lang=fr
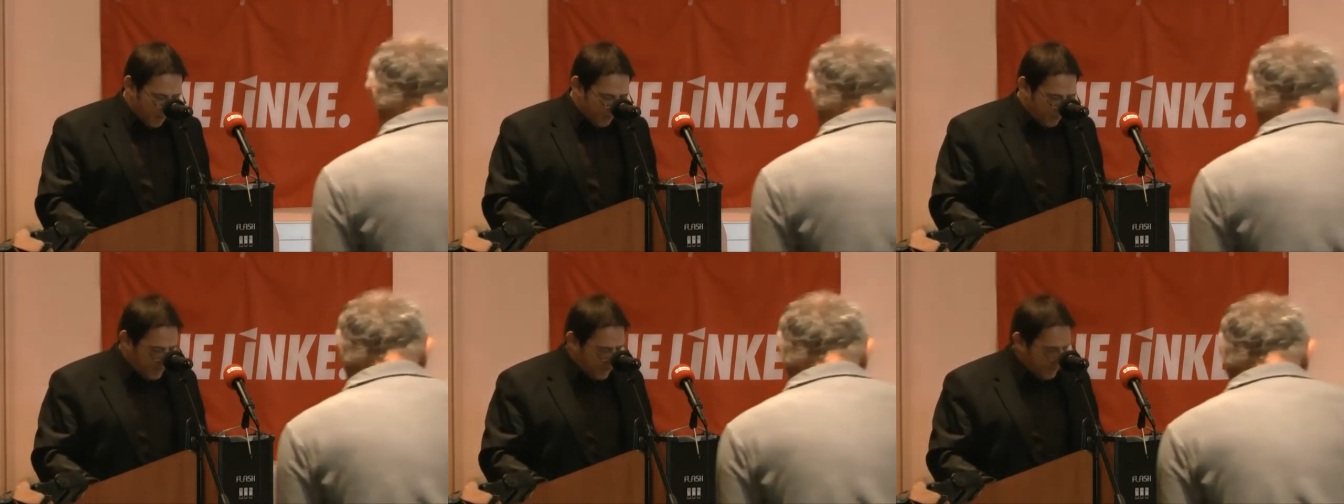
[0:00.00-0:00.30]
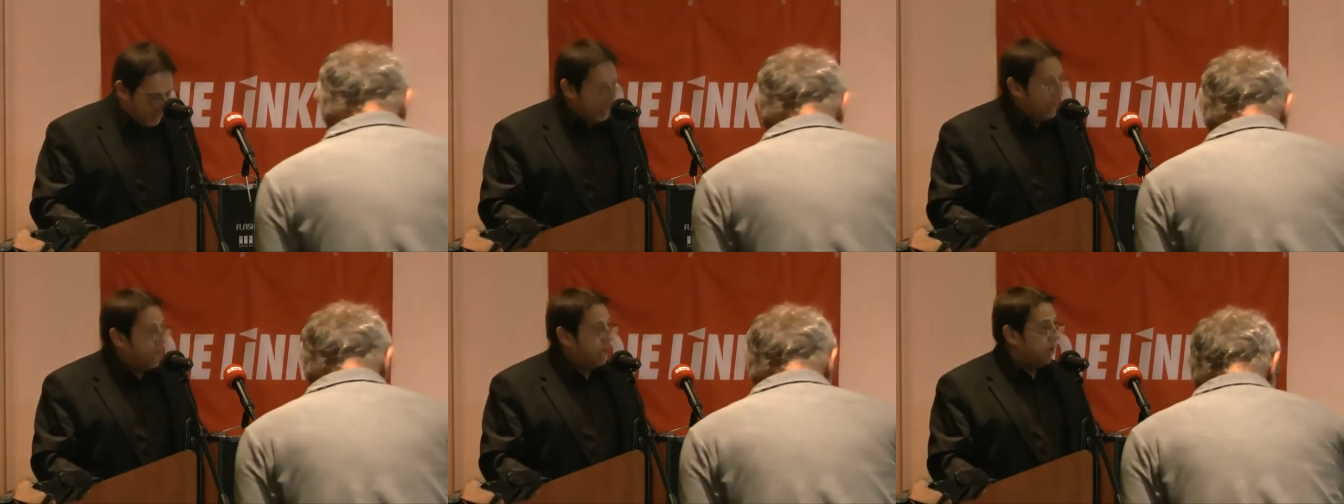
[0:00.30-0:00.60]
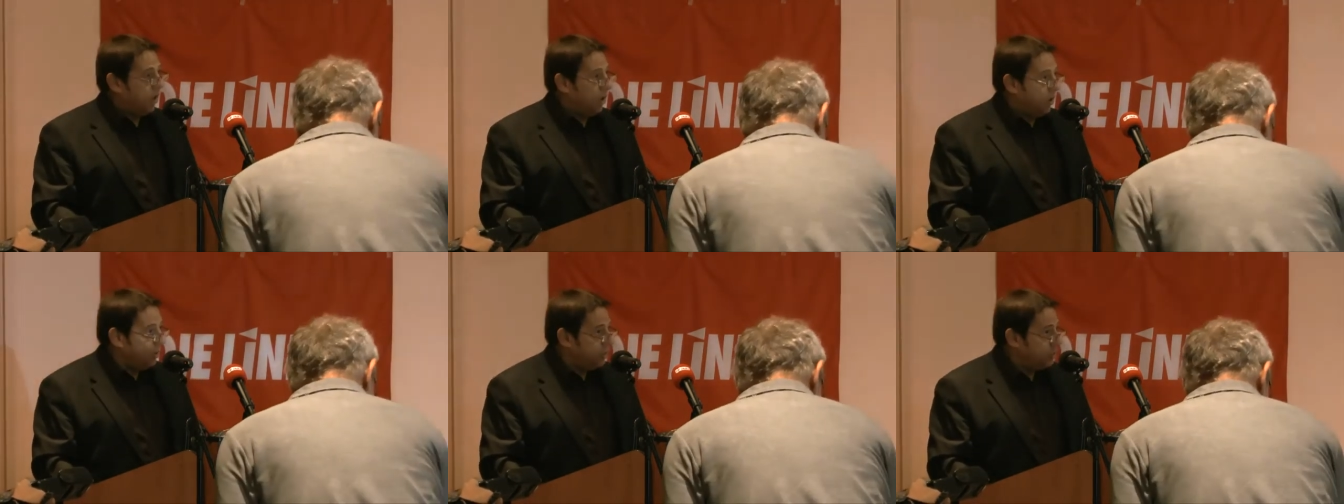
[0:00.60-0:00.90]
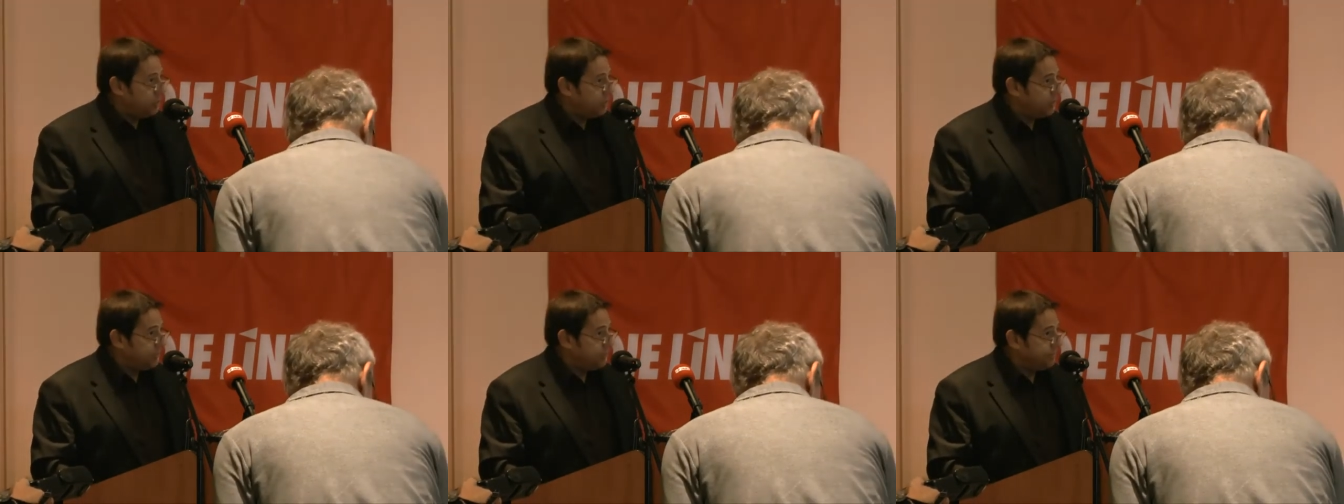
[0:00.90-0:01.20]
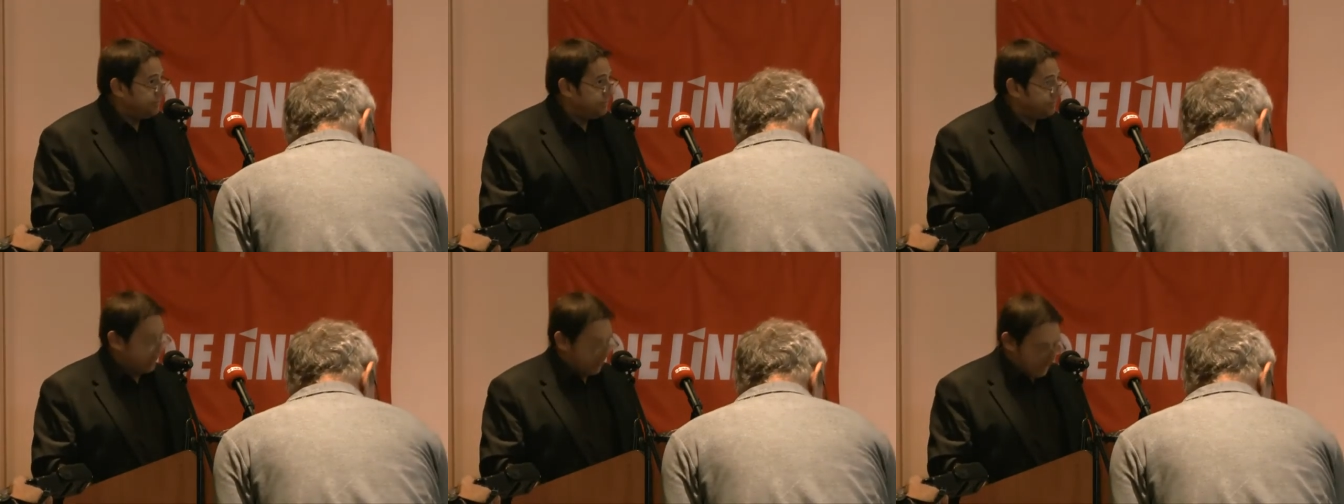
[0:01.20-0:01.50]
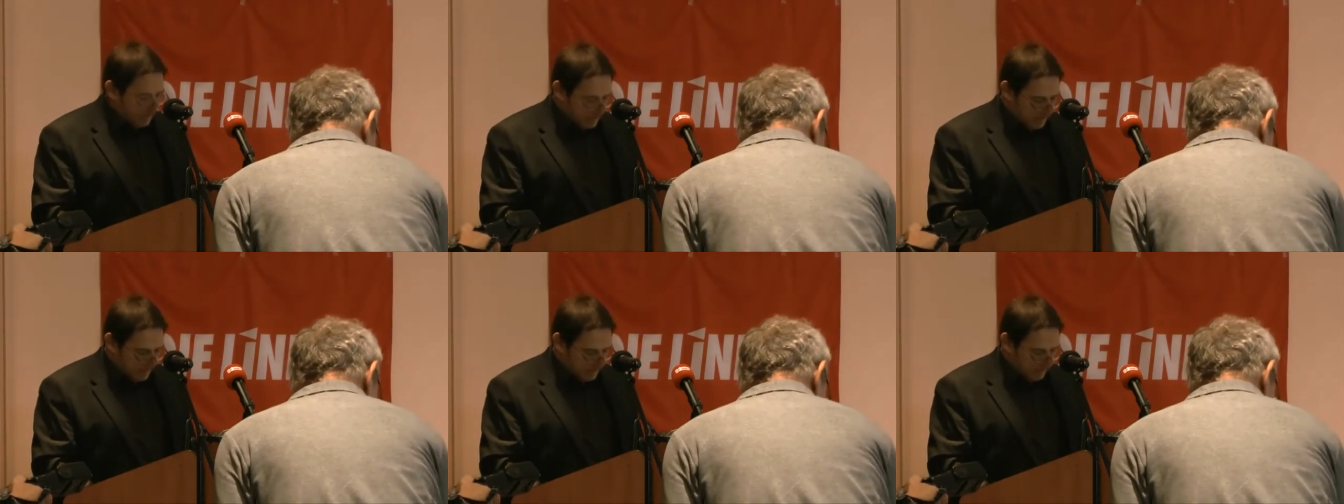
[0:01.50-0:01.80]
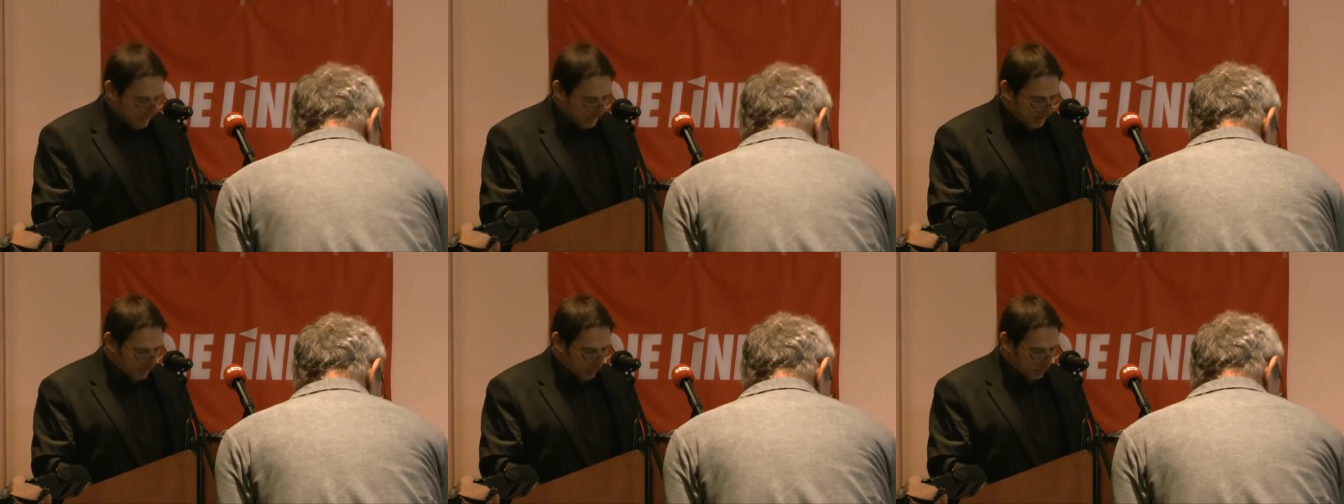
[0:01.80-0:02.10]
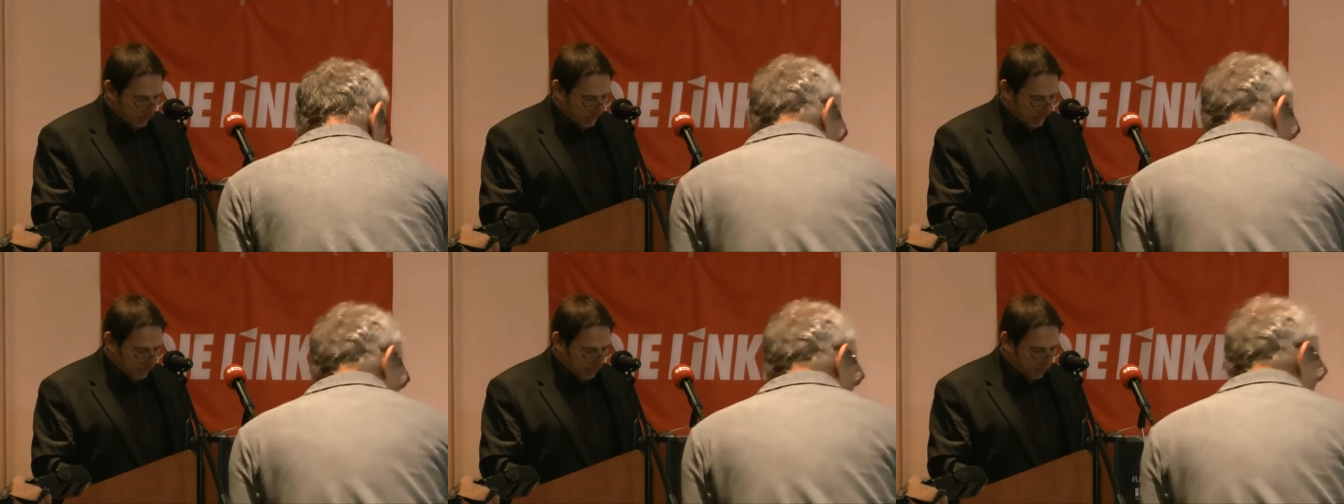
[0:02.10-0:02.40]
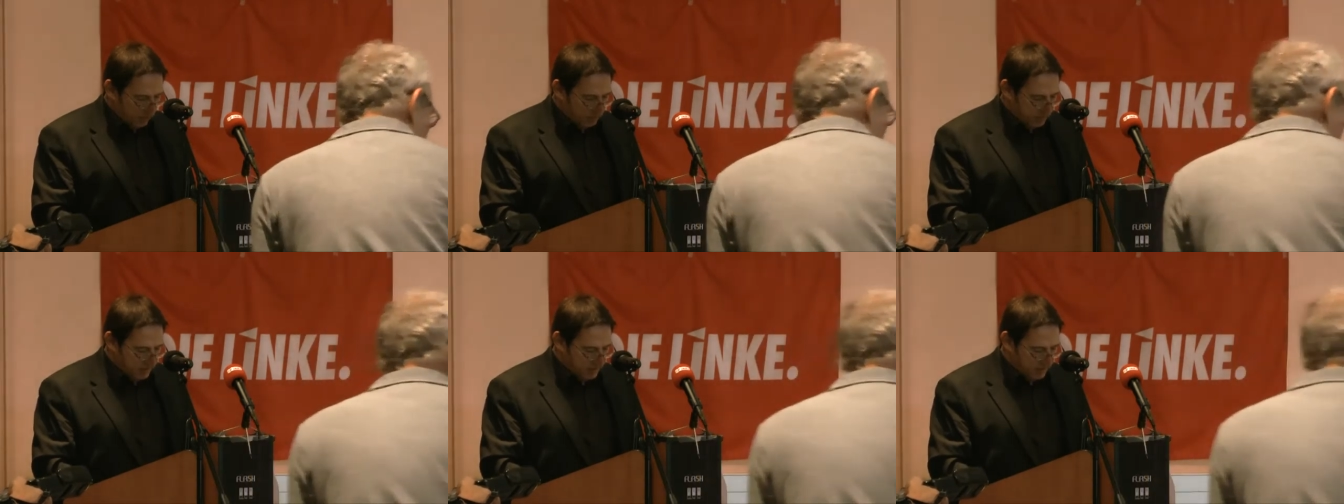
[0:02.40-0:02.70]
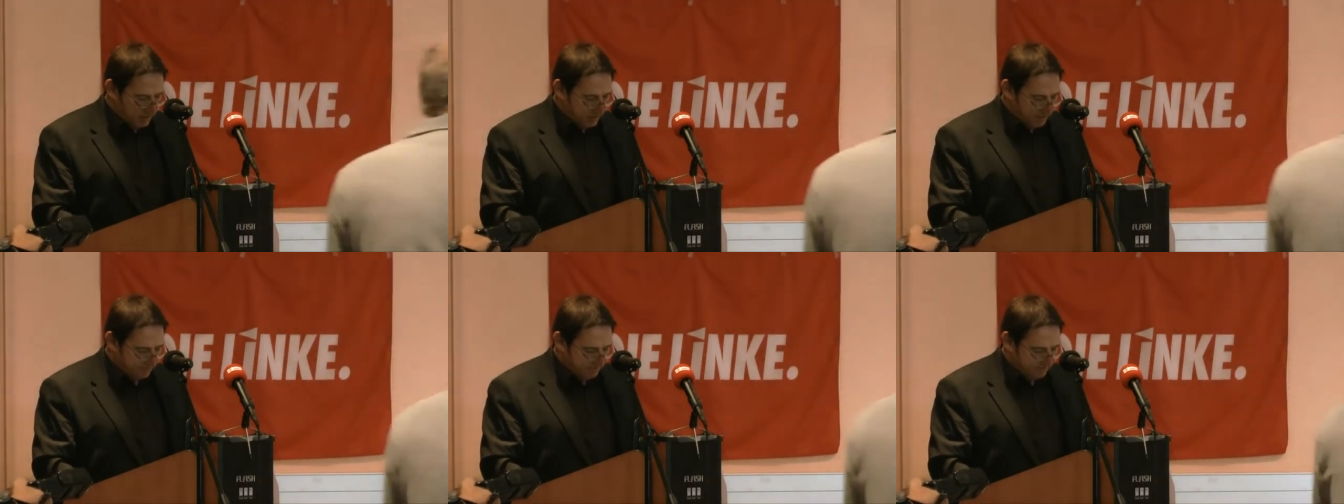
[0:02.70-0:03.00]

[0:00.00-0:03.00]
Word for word: Vous êtes à Algrange, cité aux quatre mines.